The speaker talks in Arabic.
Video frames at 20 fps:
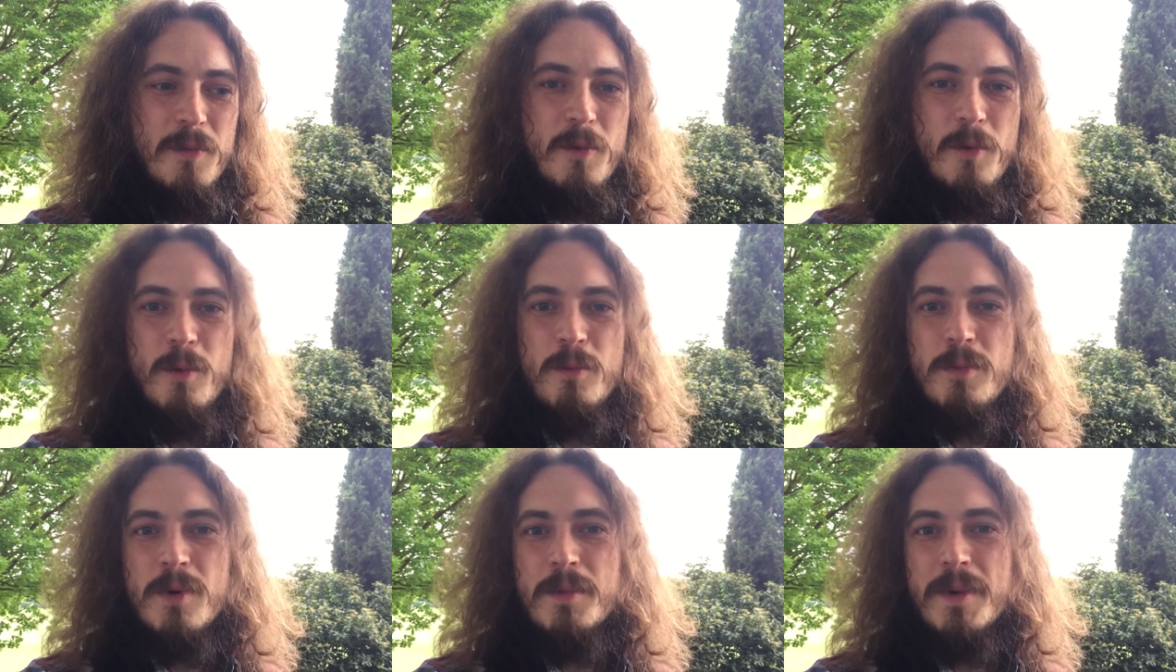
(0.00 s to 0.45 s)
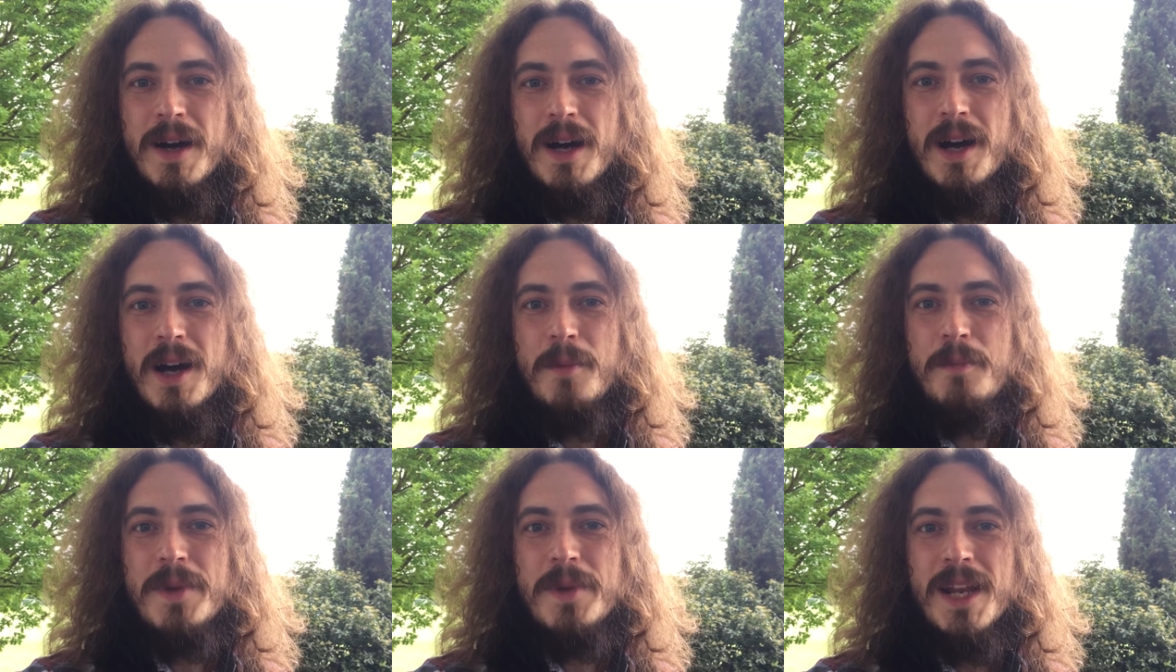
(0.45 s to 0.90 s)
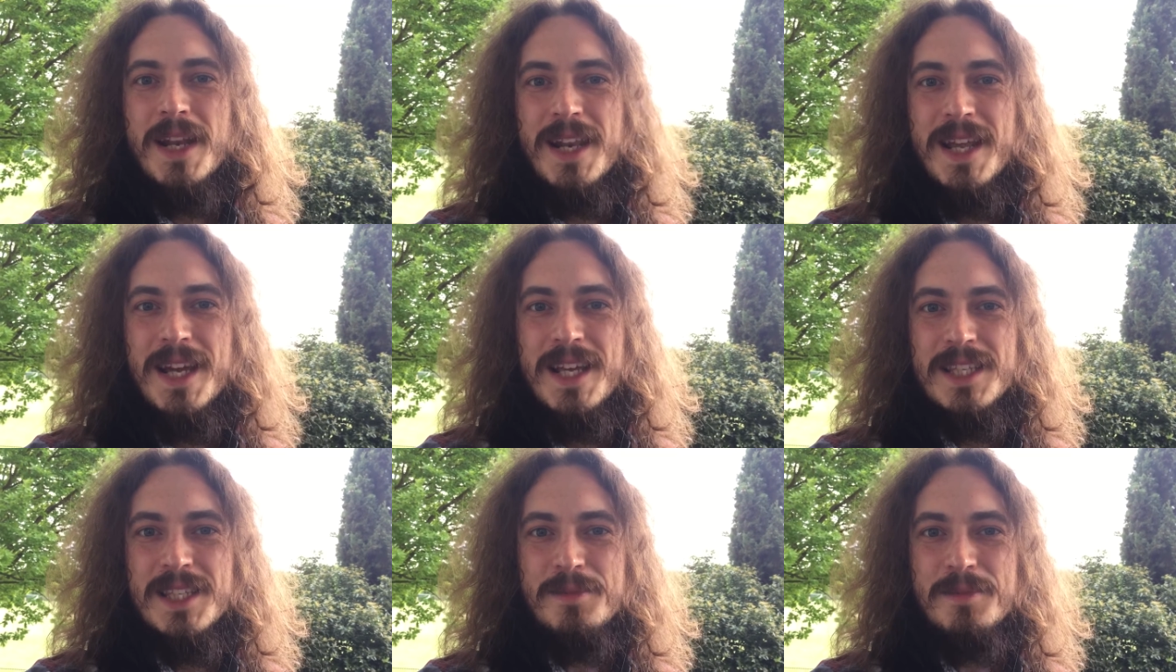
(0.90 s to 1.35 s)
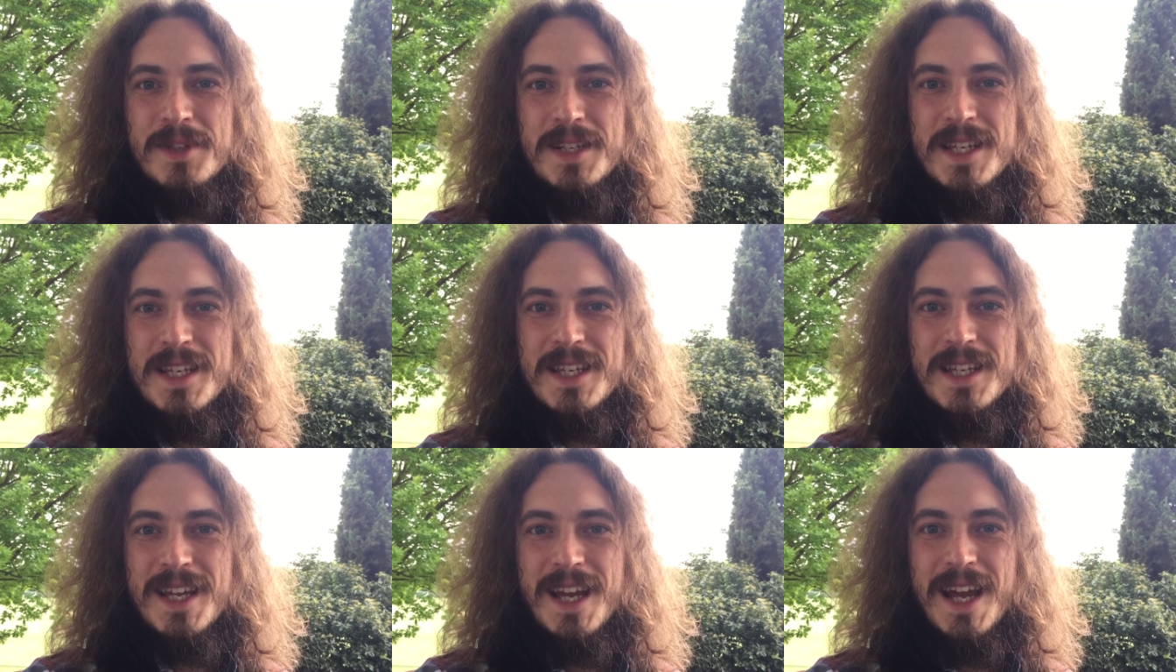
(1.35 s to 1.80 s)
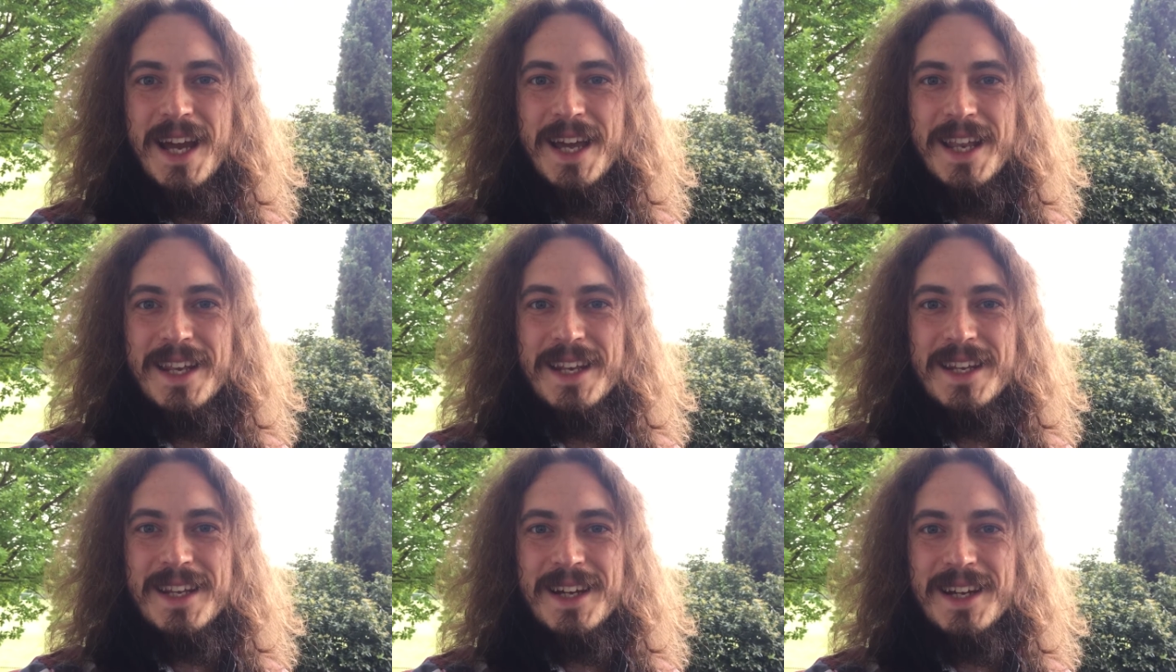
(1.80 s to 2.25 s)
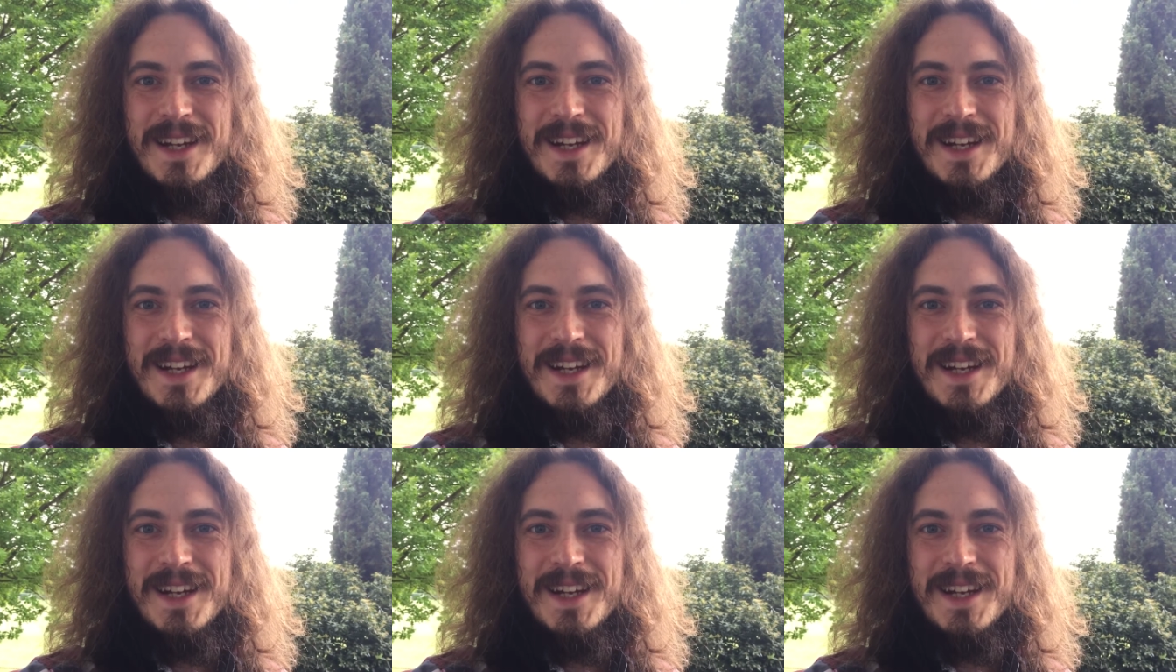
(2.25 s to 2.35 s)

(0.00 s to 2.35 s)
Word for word: ربما من اللازم لي أن